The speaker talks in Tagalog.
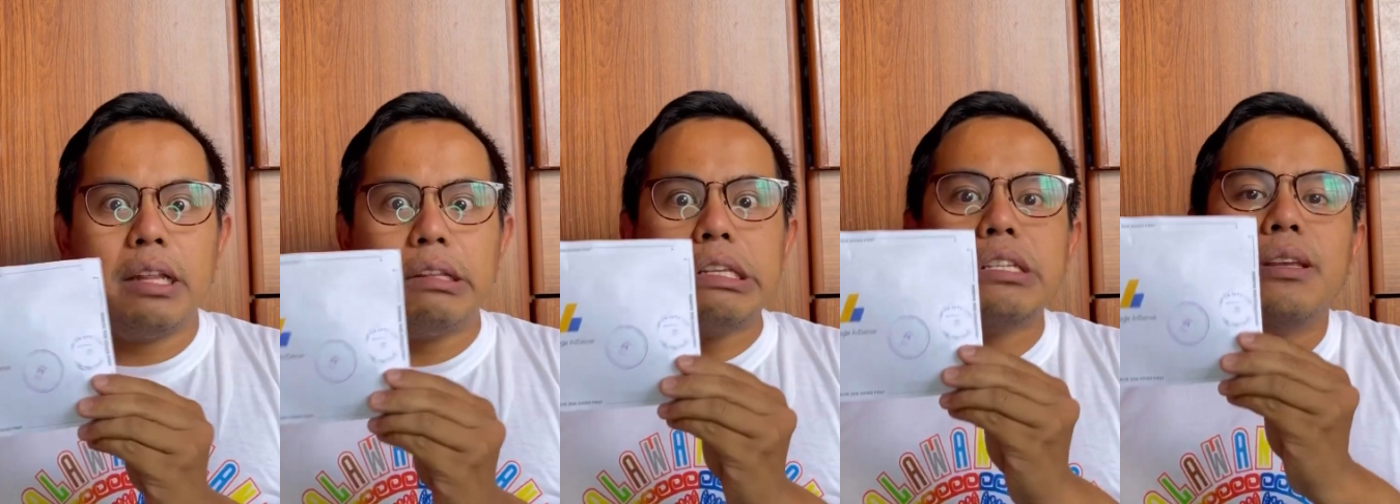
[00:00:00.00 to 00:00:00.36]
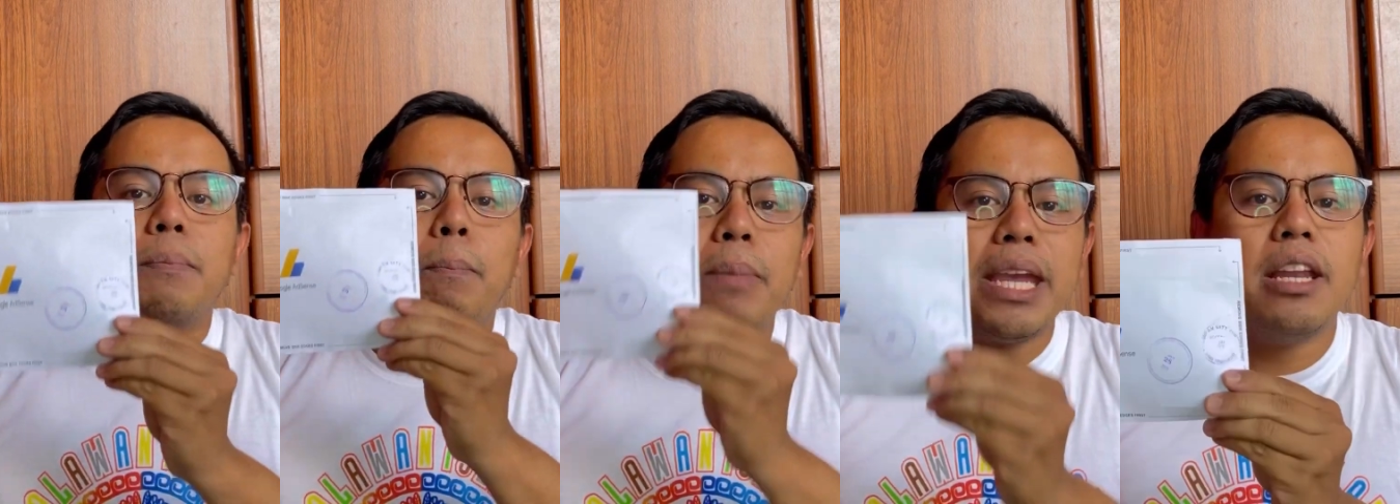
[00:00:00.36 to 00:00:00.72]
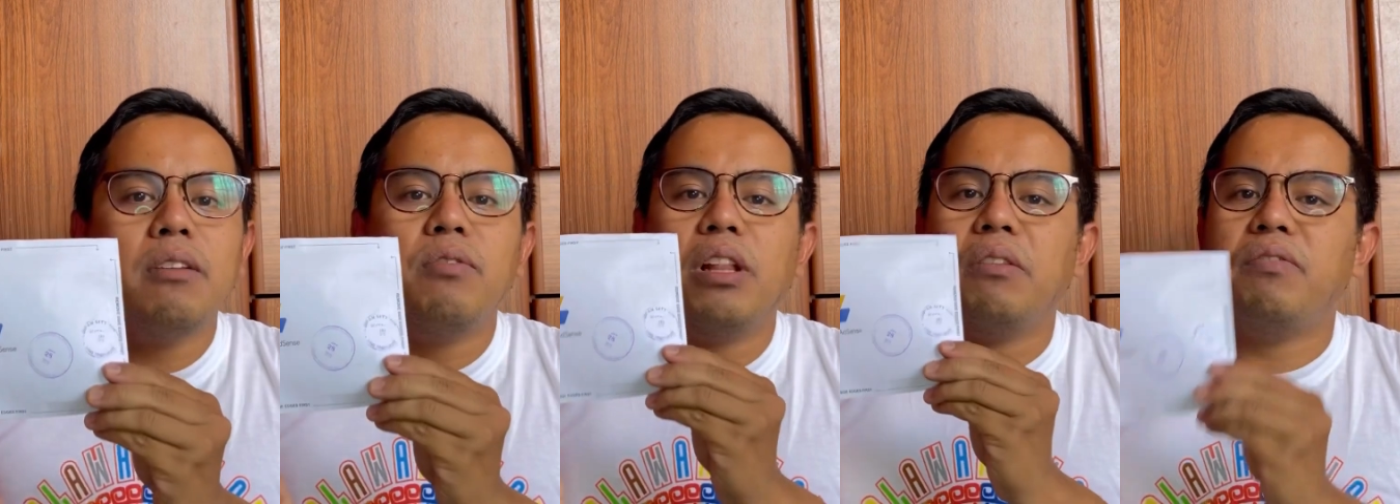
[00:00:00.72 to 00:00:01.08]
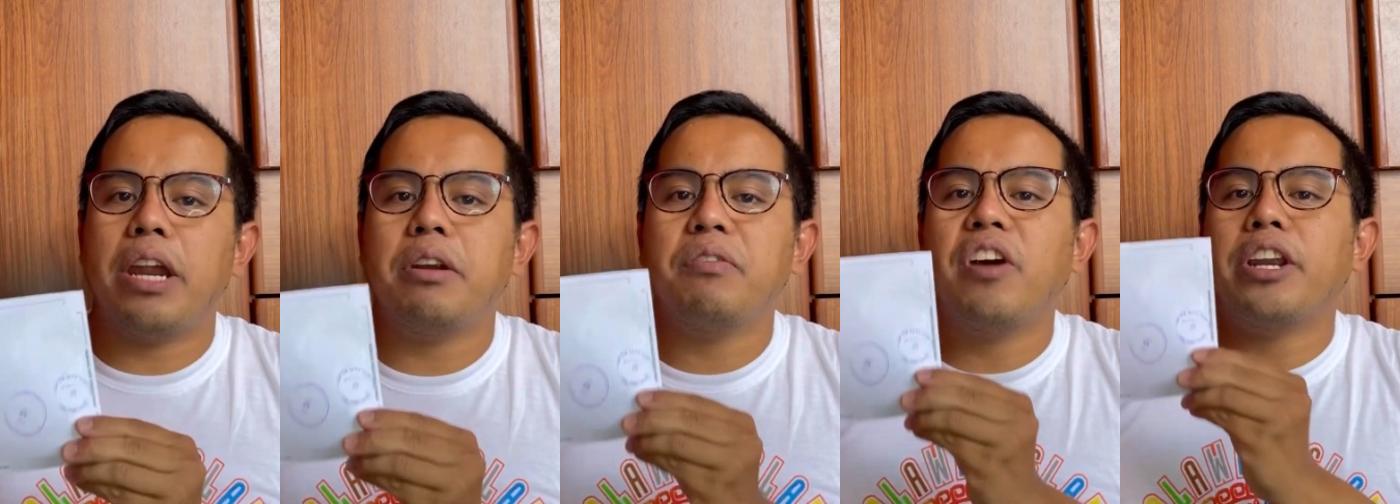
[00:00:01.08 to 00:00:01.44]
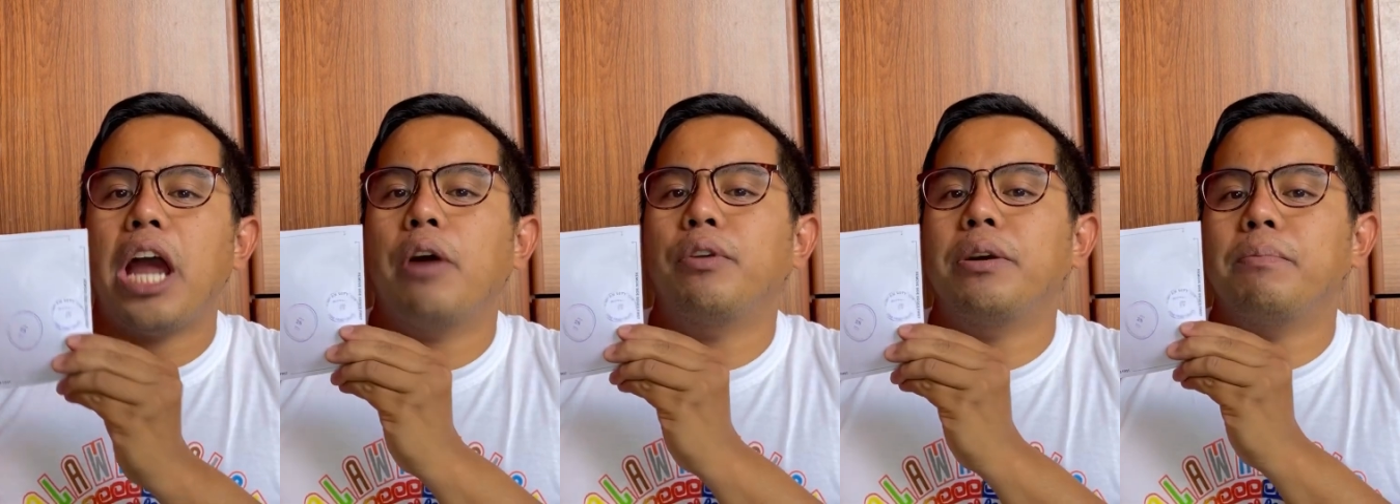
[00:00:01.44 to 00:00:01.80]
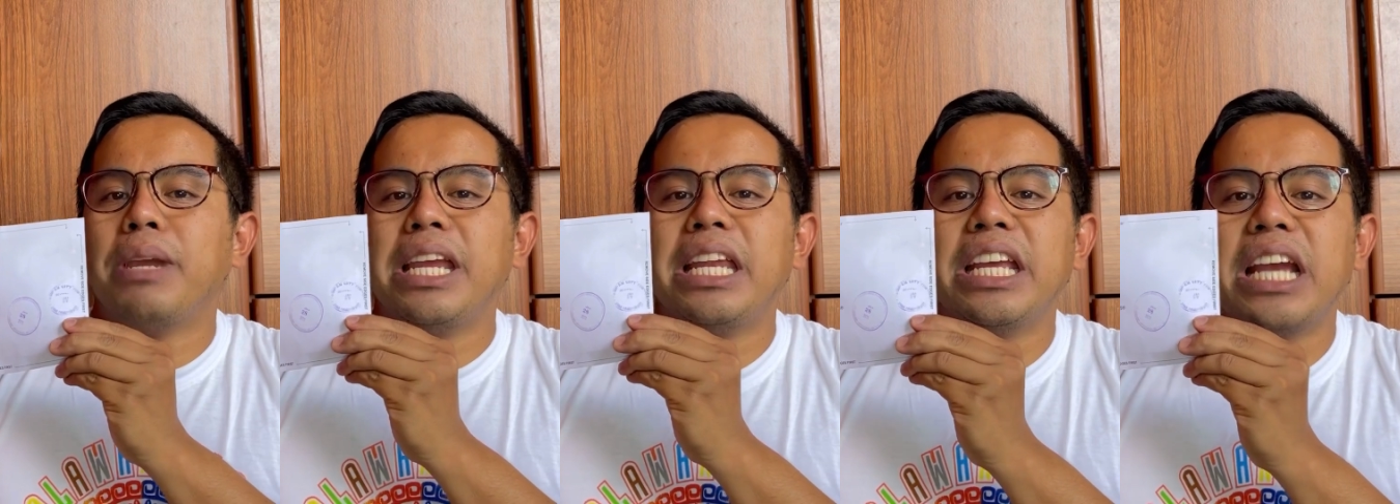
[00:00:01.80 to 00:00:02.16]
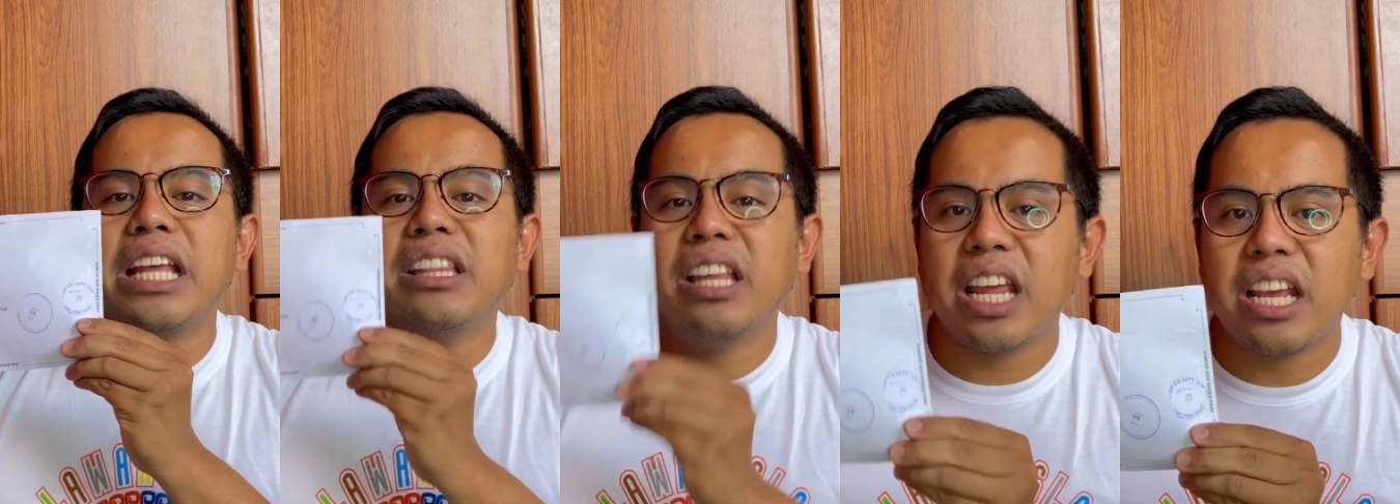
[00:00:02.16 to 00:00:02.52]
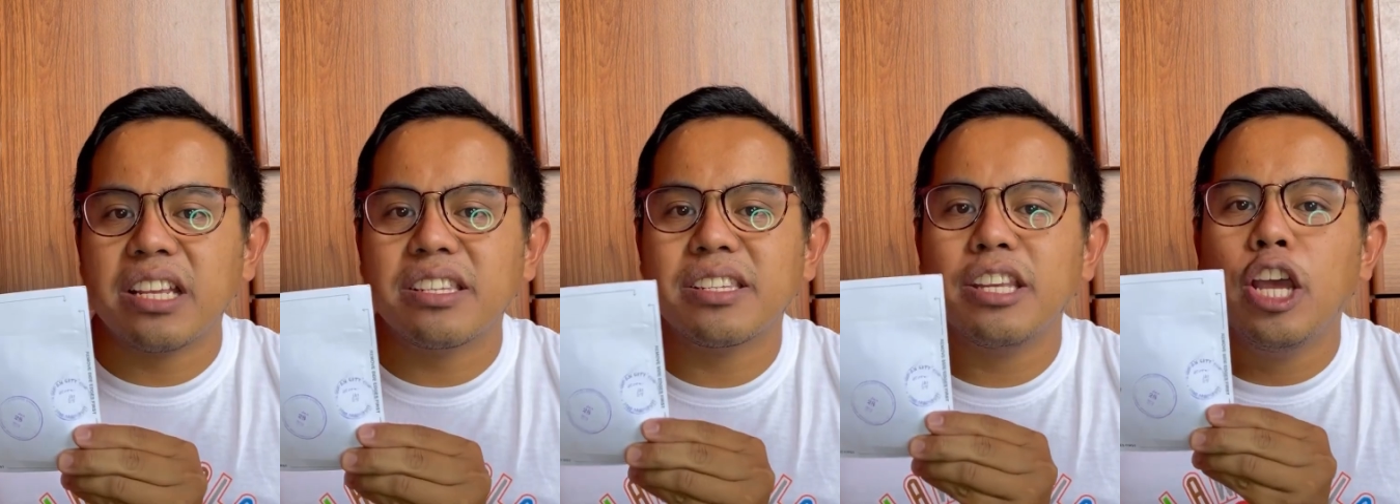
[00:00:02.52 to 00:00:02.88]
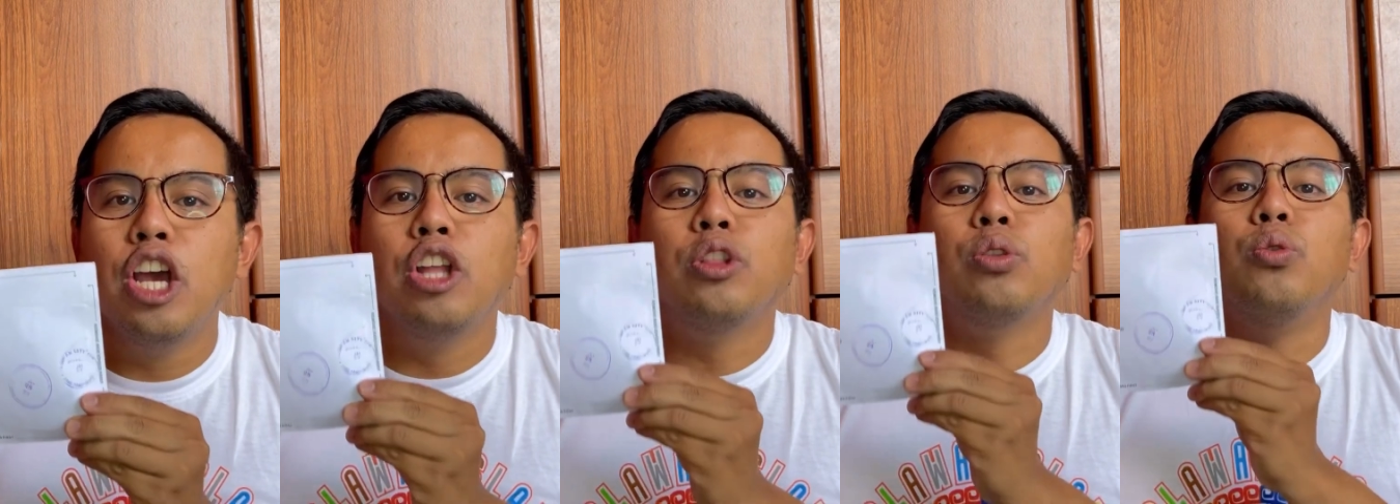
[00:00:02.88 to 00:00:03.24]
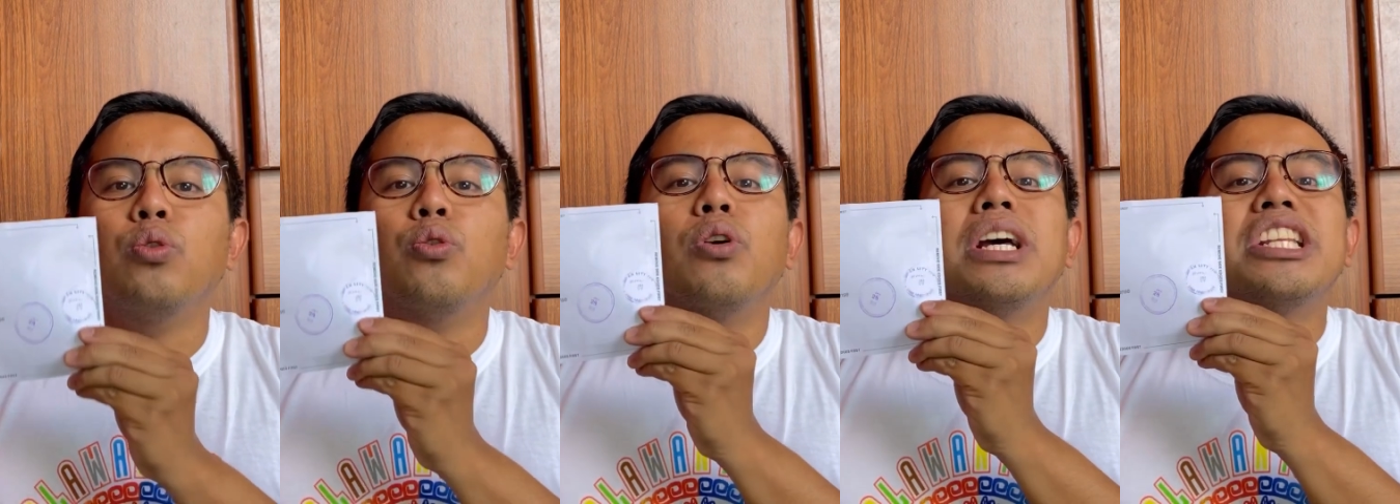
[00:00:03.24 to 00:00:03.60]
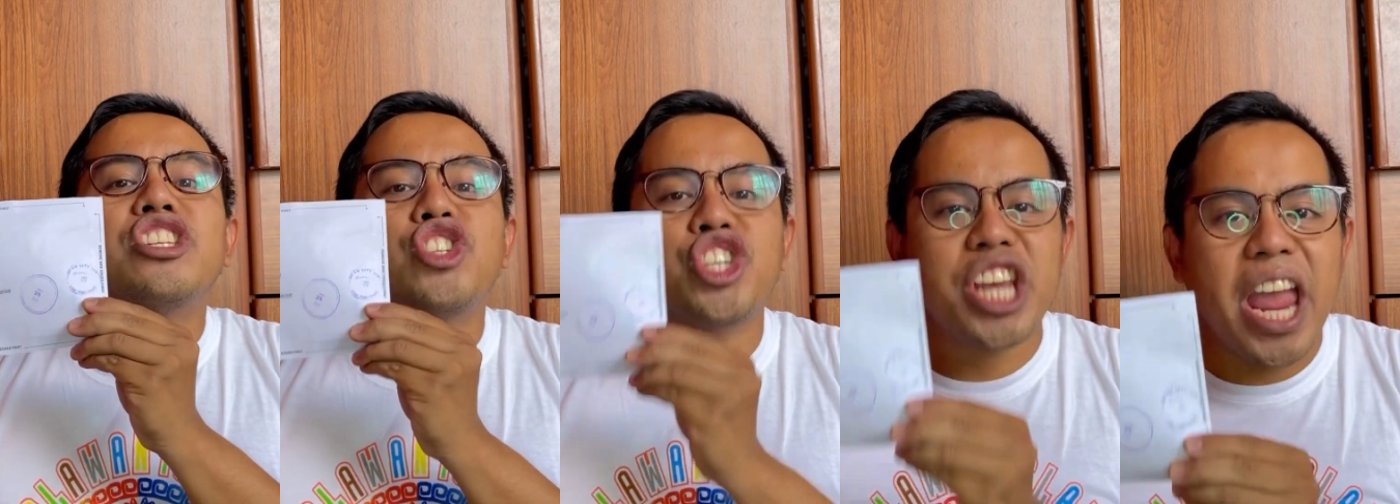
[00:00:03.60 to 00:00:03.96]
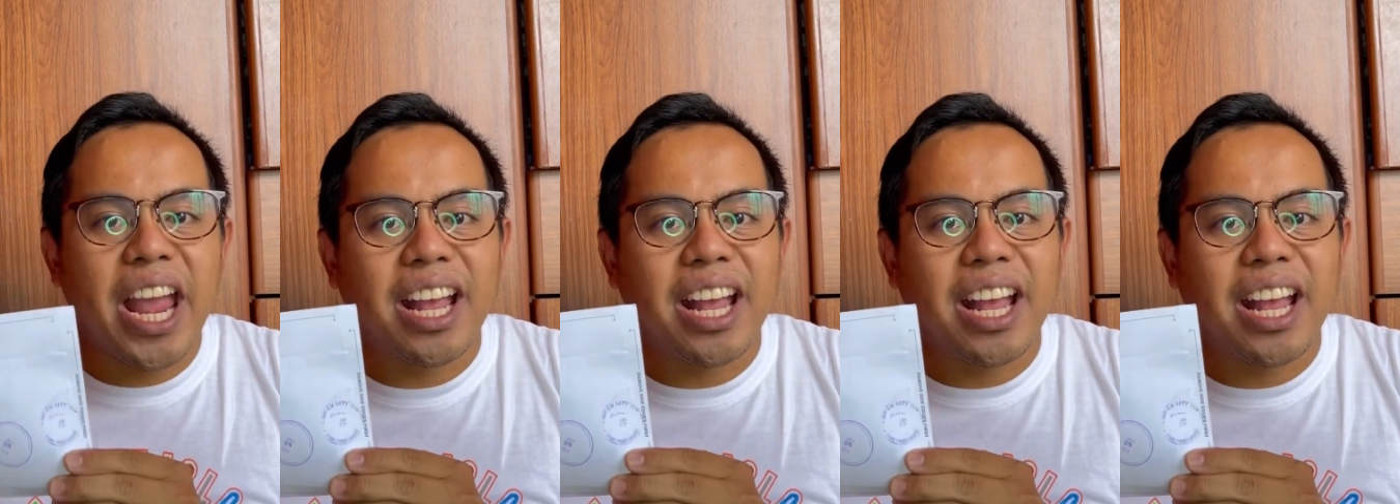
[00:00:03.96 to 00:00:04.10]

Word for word: This mail will verify our mailing address to check